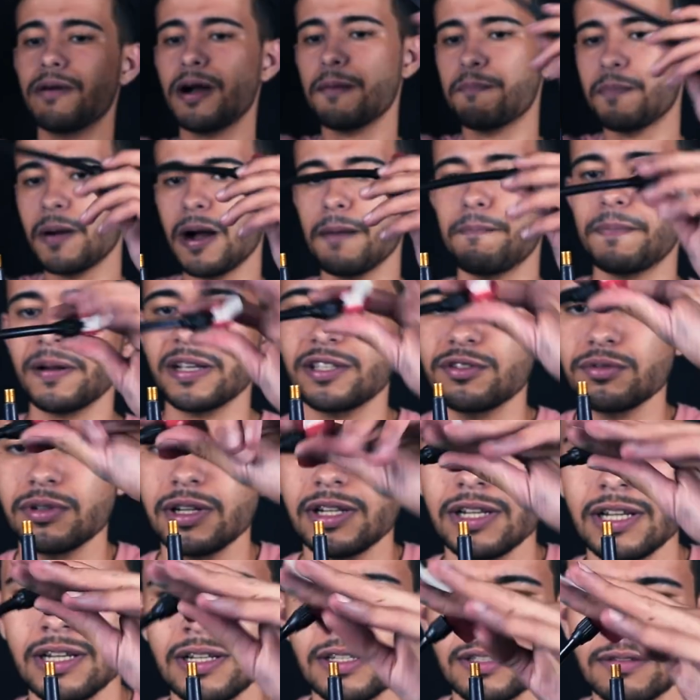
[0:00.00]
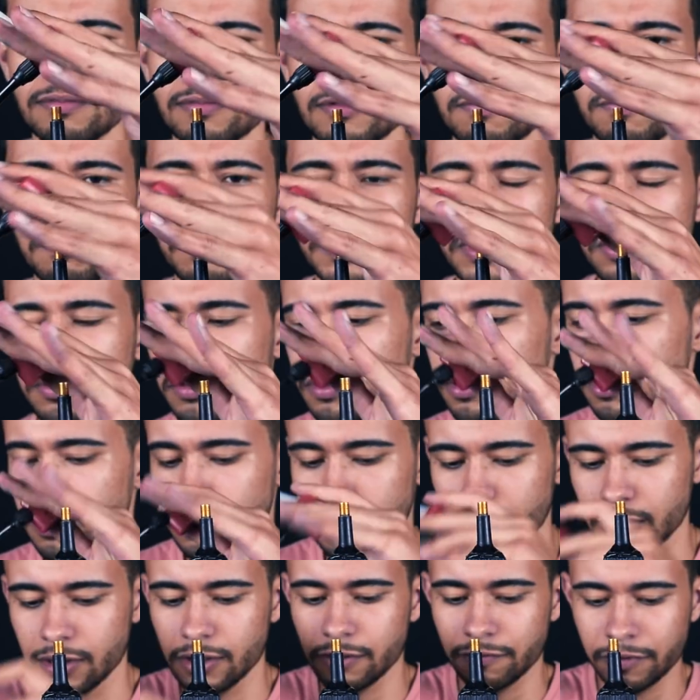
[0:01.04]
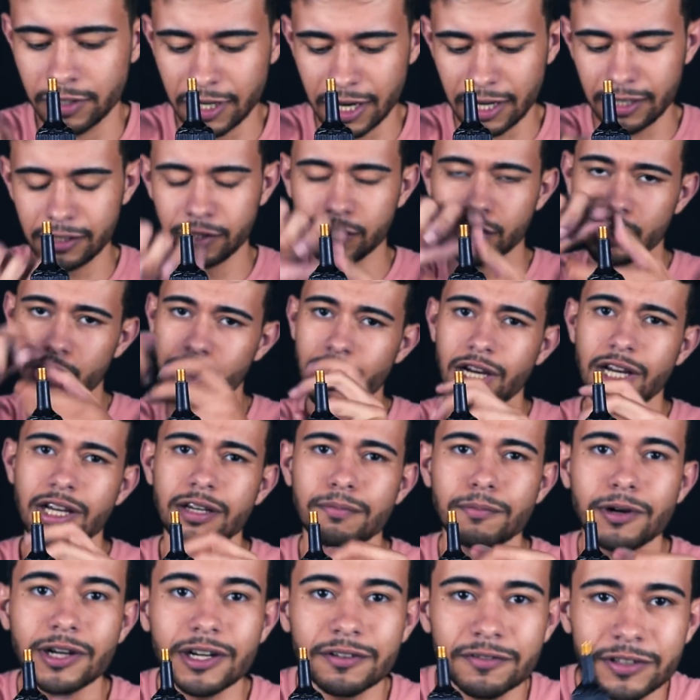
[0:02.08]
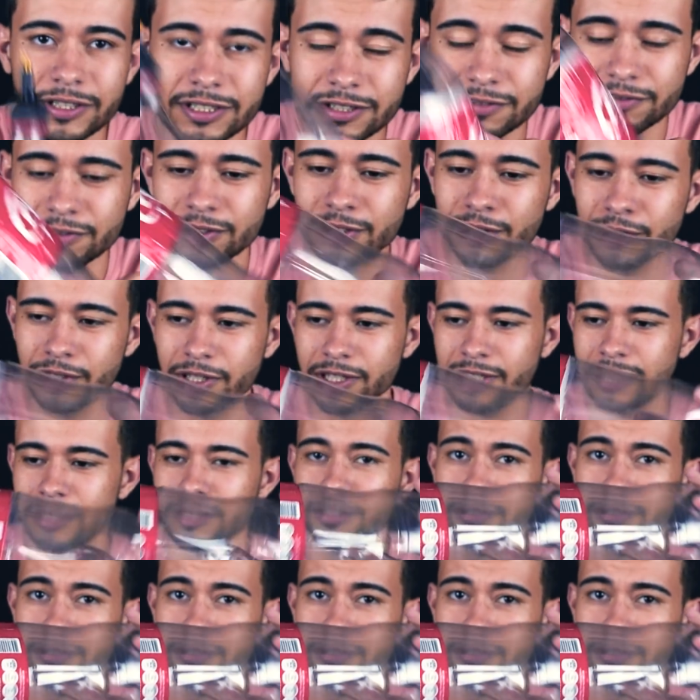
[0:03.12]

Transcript: Pá, pá, pressionar lá, um pito, virar e já. Bora ver se funciona.